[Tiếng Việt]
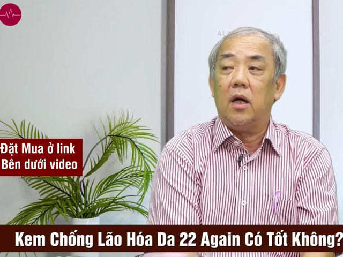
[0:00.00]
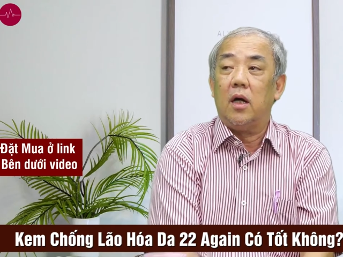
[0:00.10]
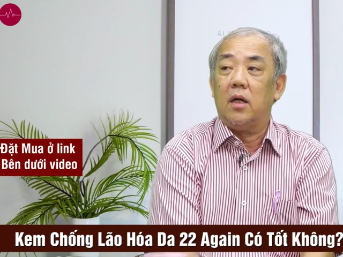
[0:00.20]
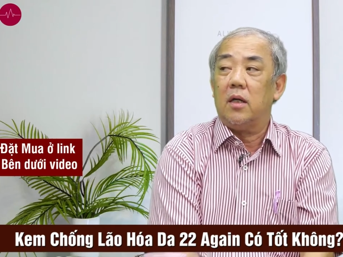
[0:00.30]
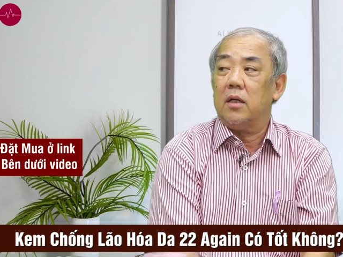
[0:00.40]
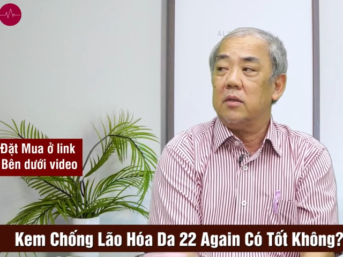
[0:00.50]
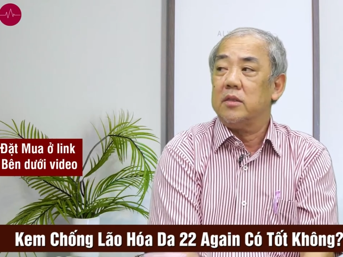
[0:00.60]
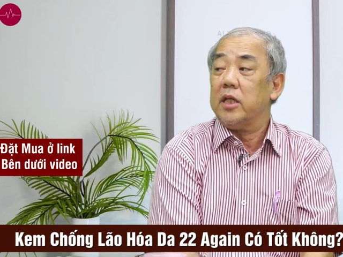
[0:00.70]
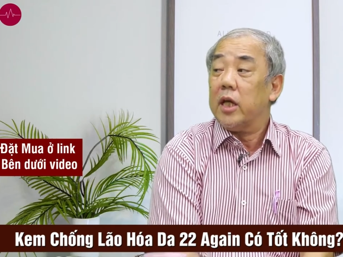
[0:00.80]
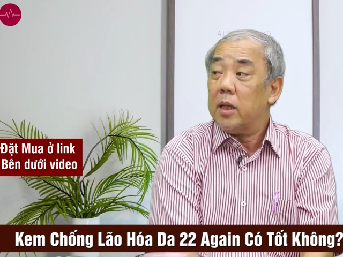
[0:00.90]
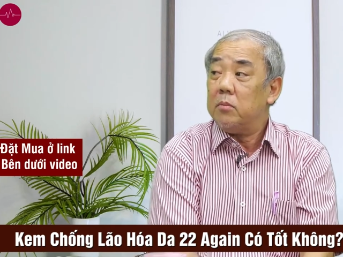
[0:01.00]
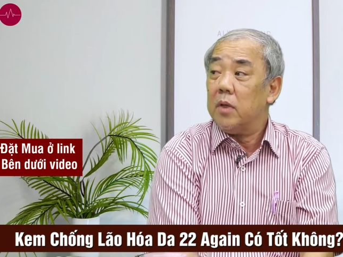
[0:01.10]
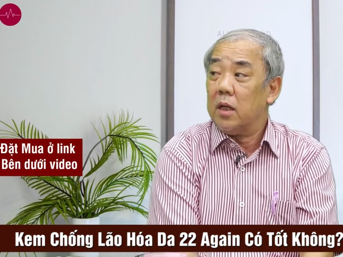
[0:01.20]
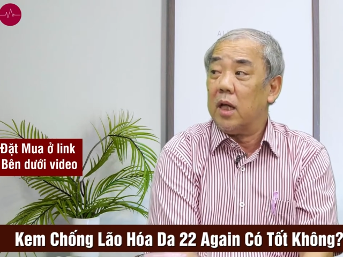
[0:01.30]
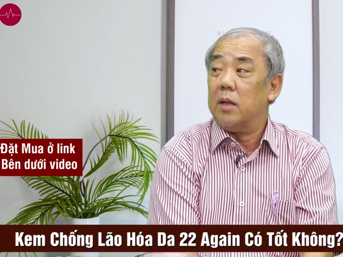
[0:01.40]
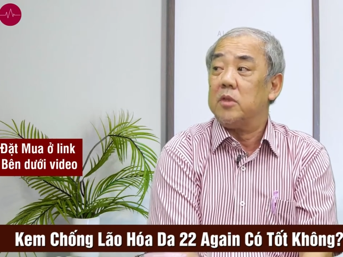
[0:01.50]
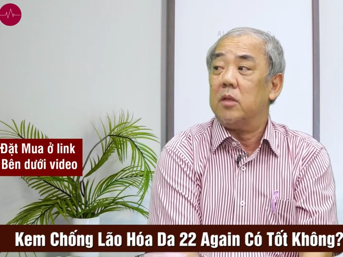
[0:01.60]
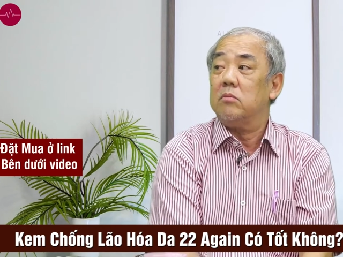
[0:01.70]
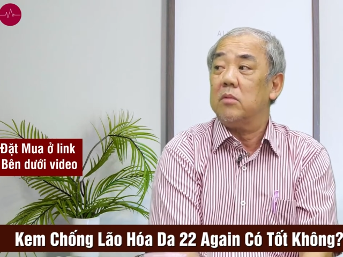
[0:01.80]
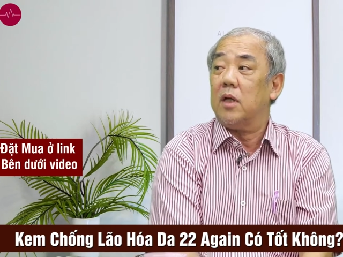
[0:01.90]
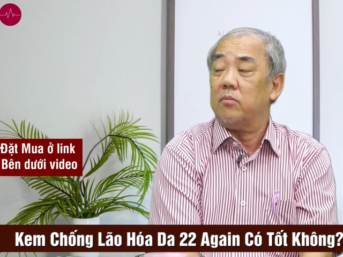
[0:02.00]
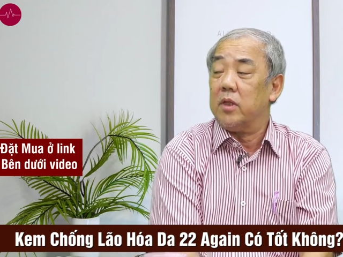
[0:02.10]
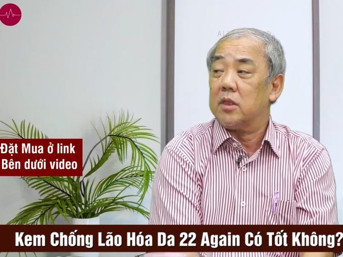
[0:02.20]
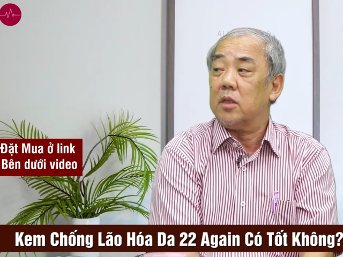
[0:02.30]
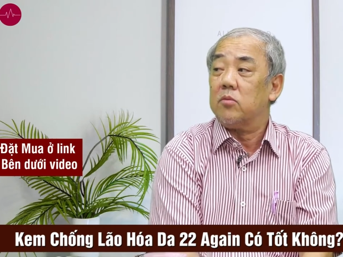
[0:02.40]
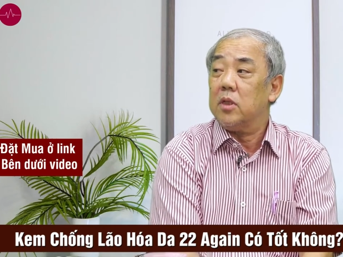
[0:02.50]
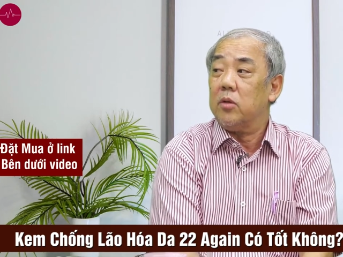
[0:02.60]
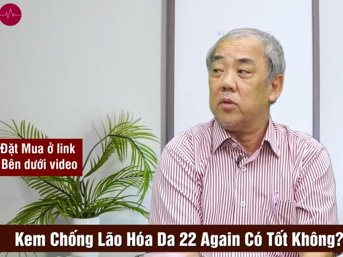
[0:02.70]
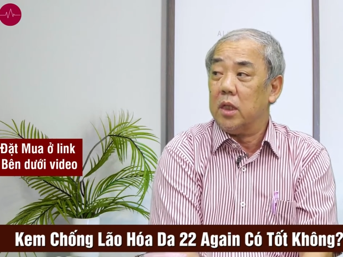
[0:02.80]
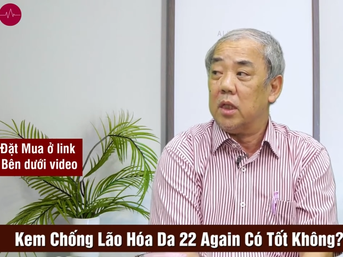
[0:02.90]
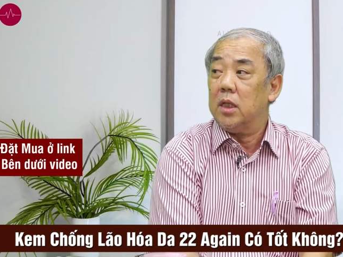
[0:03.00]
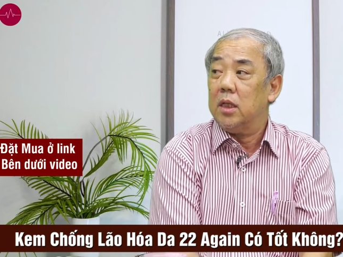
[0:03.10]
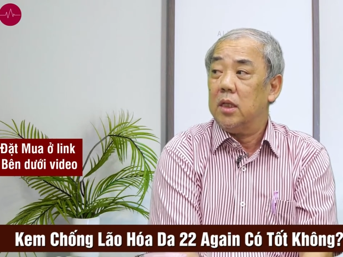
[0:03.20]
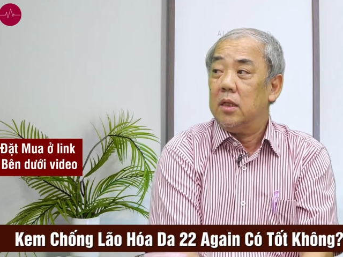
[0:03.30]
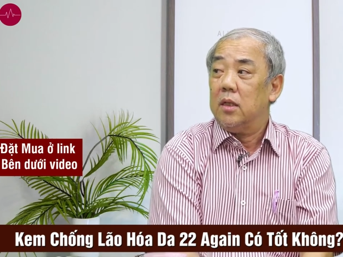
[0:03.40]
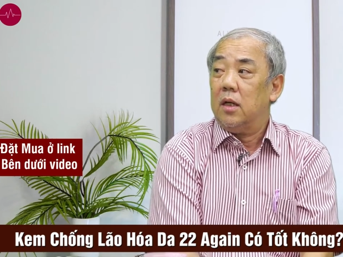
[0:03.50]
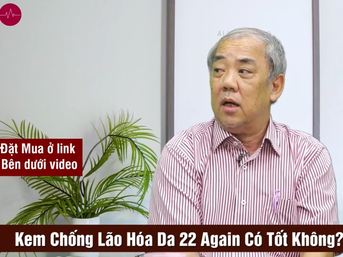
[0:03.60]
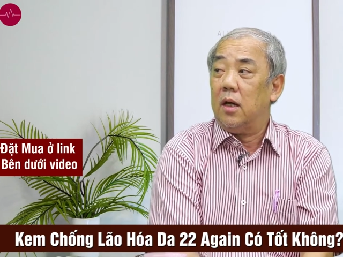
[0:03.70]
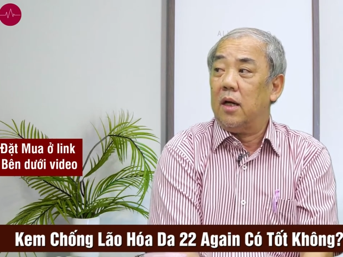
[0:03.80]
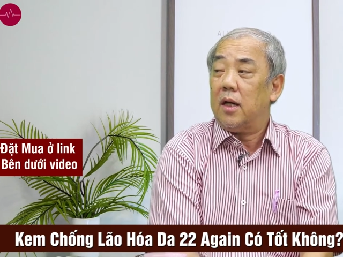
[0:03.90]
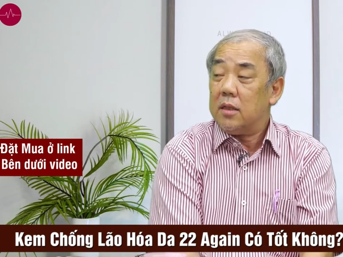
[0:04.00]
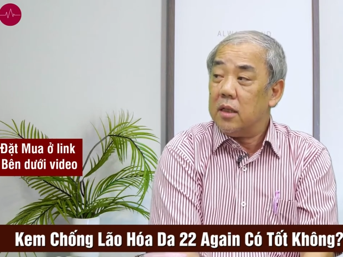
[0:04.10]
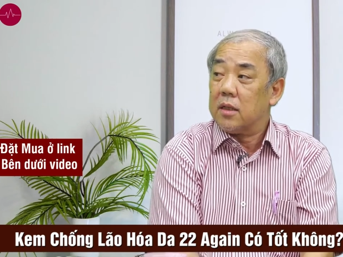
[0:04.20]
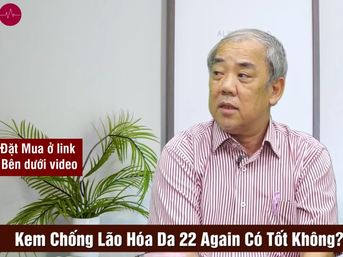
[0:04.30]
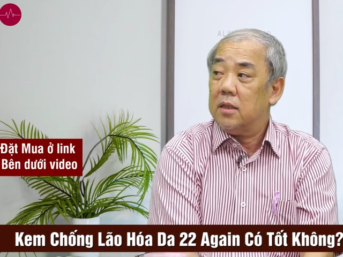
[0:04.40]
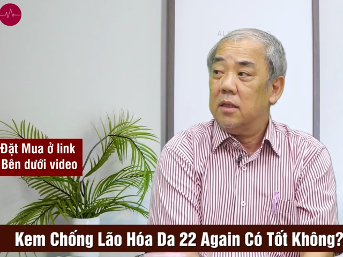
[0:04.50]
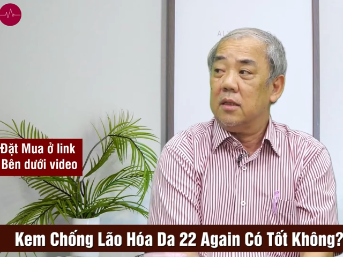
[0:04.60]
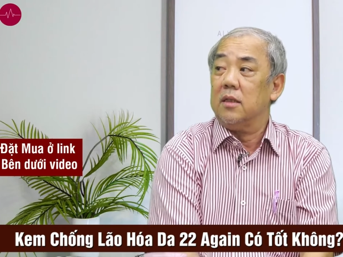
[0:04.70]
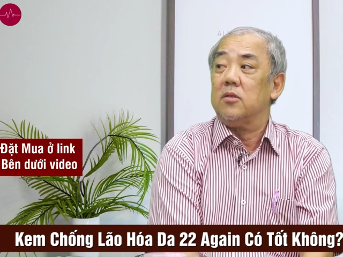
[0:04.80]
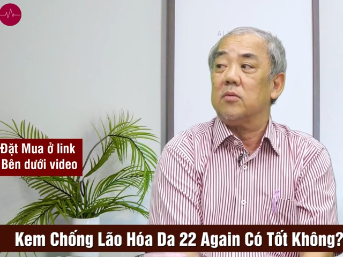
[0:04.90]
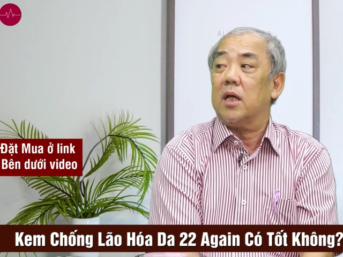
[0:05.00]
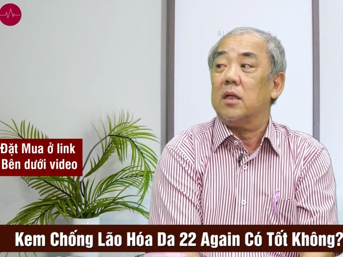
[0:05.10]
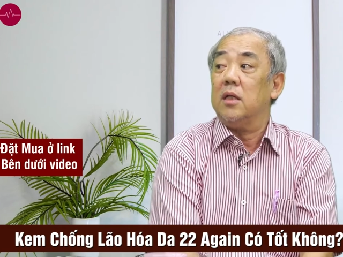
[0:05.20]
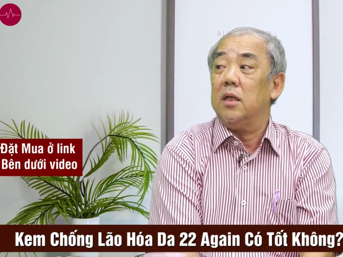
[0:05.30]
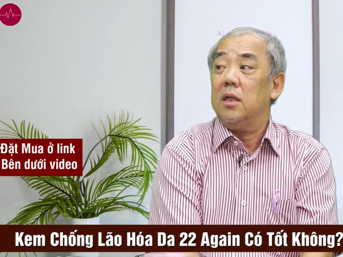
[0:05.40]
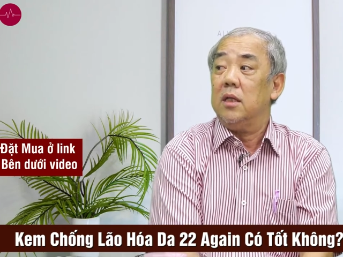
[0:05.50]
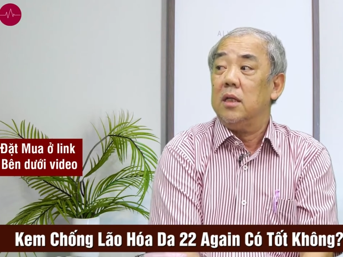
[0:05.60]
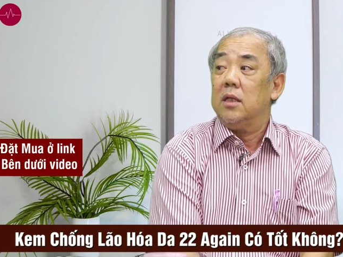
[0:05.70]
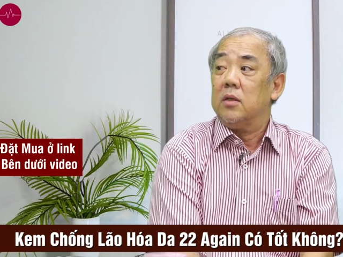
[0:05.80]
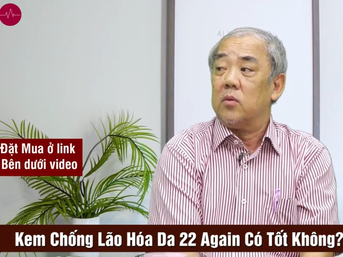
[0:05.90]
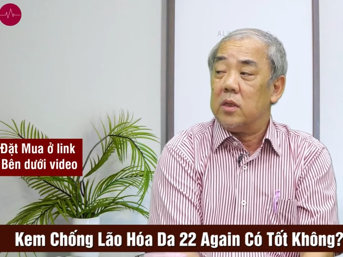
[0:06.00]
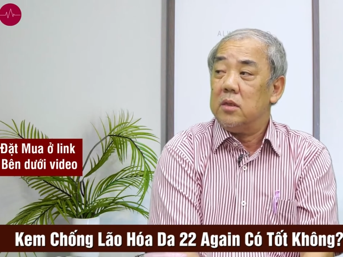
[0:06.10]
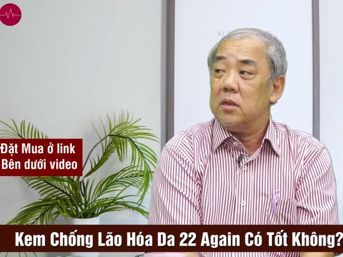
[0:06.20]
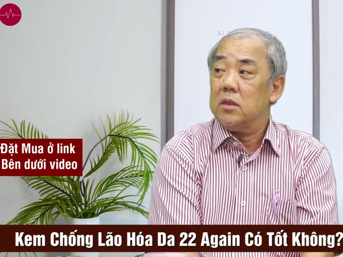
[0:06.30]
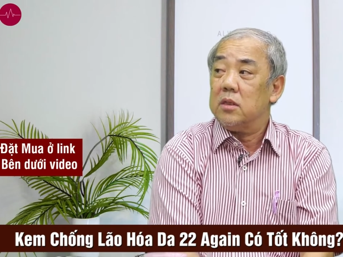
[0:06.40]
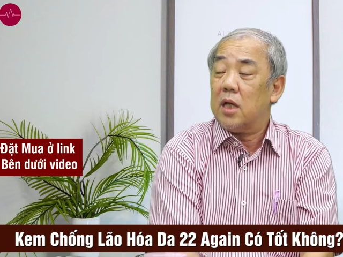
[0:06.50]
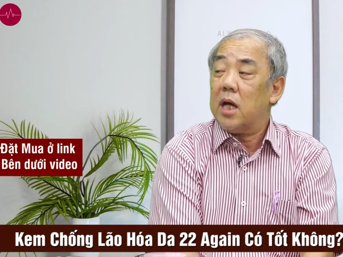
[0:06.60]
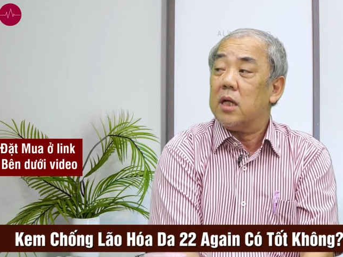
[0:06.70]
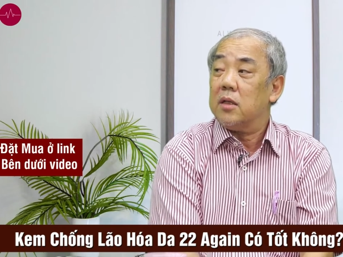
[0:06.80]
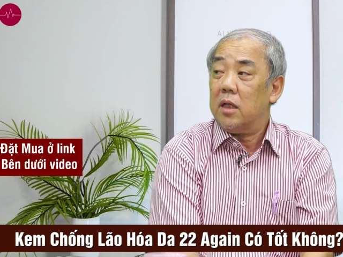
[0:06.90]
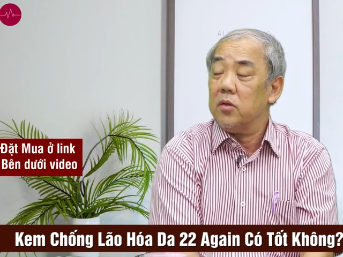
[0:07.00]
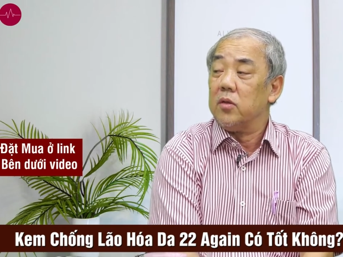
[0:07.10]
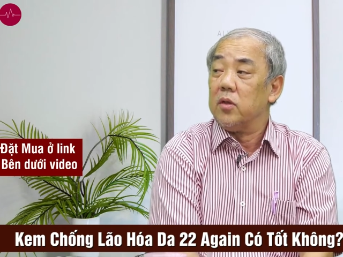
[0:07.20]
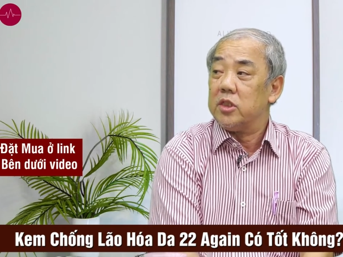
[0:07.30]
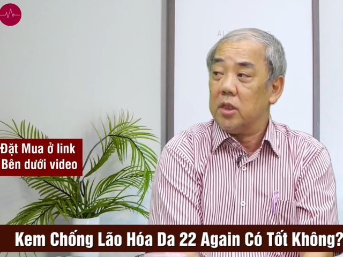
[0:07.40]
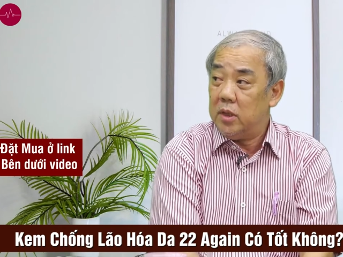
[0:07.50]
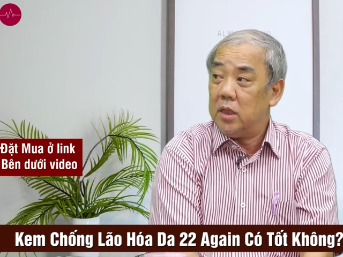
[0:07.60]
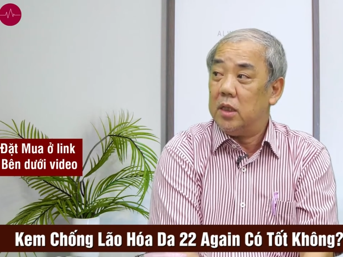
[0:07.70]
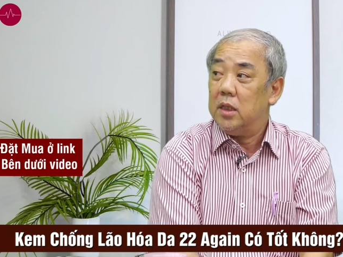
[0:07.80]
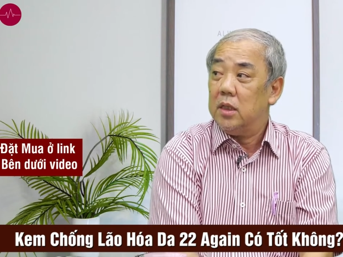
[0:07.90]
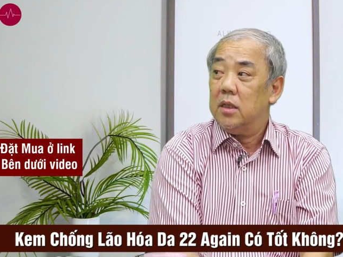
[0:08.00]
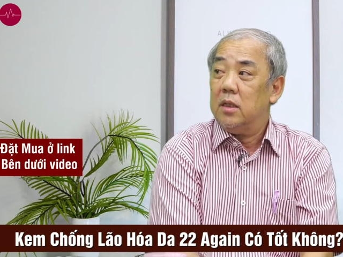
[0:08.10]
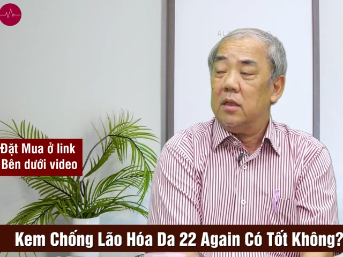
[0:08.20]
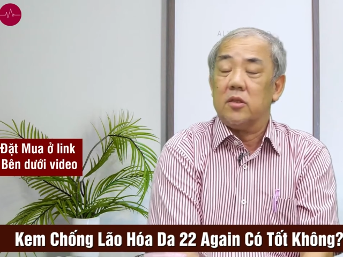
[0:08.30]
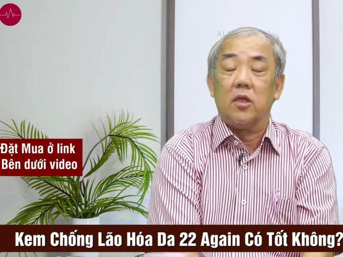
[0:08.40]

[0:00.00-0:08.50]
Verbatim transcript: uh, chị em ở làm trong làm việc trong những điều kiện uh, khắc nghiệt thì chúng ta thấy cái da nó thay đổi sớm hơn à.